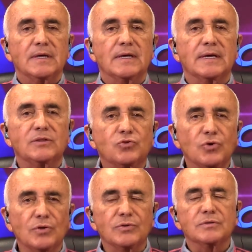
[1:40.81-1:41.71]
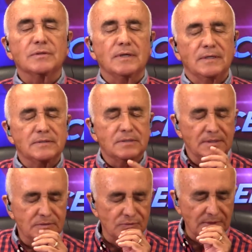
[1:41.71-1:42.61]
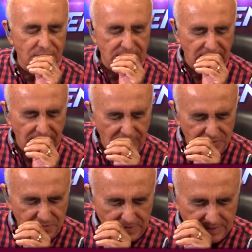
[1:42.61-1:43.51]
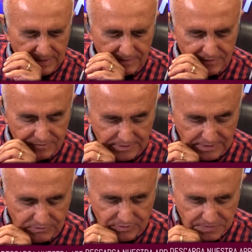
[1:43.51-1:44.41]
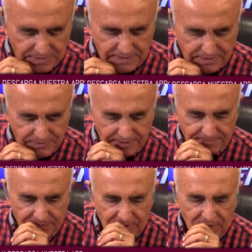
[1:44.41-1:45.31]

que todos, es una cosa que quiero explicar o trato de explicar bien,